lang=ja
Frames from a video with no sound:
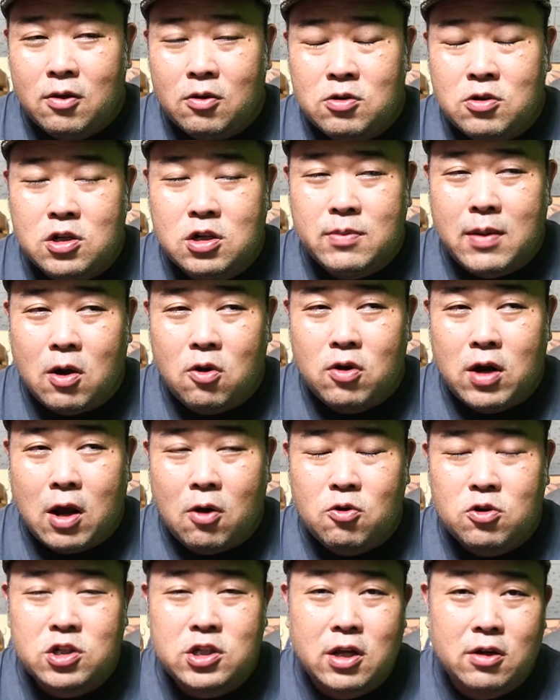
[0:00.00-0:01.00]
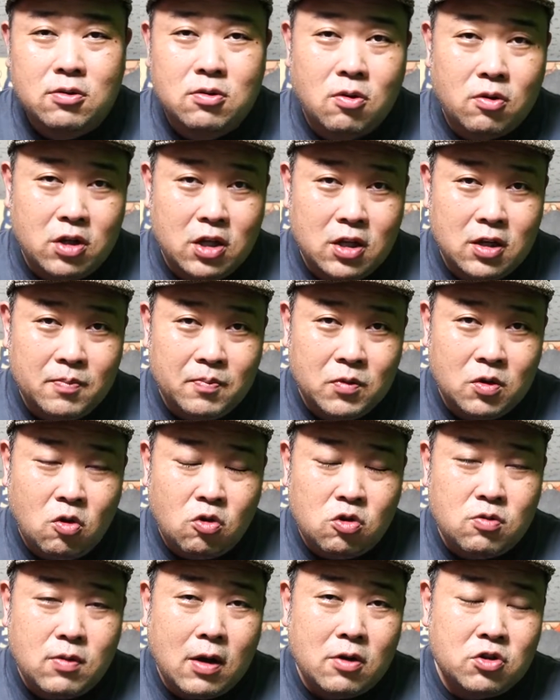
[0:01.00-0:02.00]
車を直しているトニー、
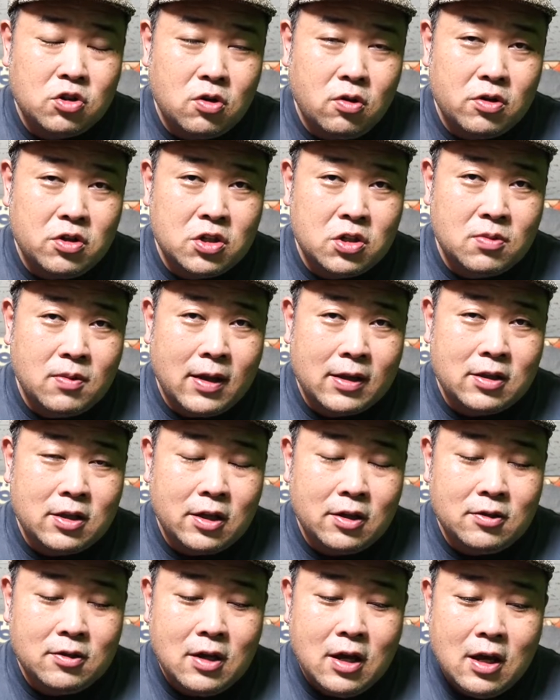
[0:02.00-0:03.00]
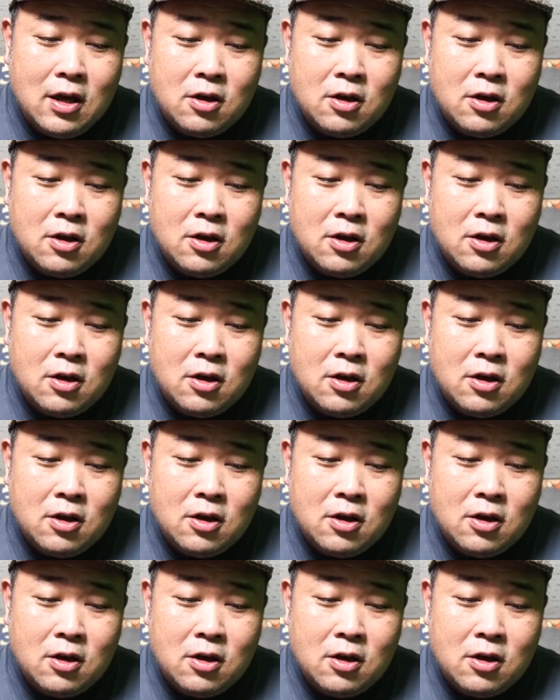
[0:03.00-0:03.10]
ドクは後ろに座っている。